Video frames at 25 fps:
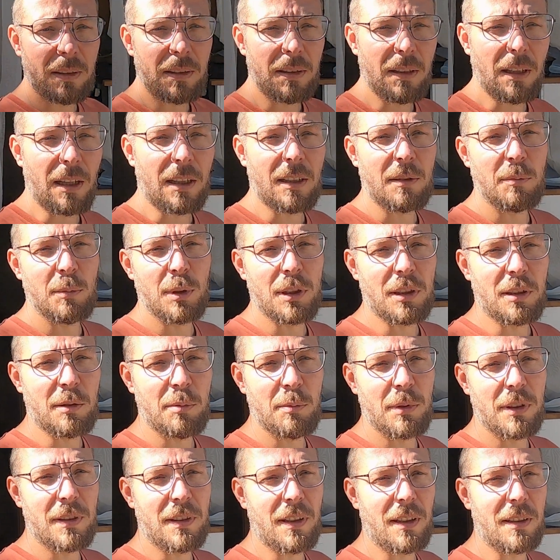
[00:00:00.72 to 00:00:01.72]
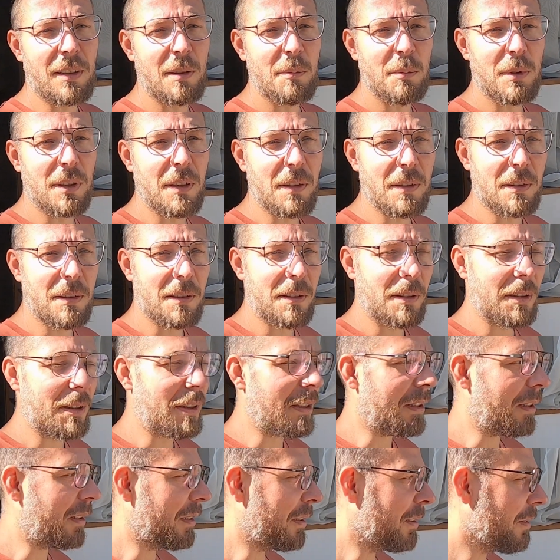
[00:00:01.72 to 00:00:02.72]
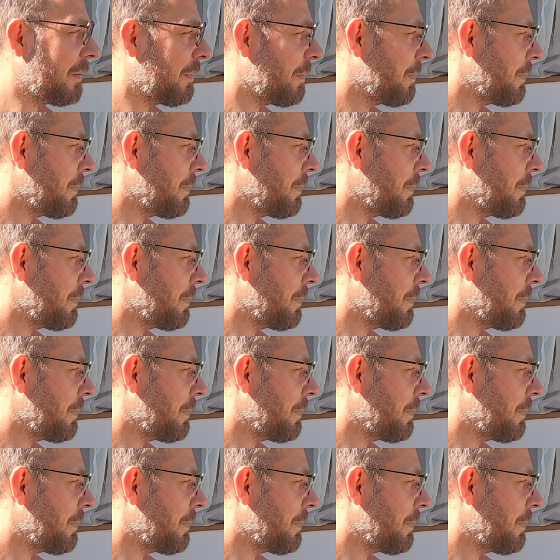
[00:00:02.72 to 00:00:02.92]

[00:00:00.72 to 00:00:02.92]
Jak myśmy za tym tęsknili.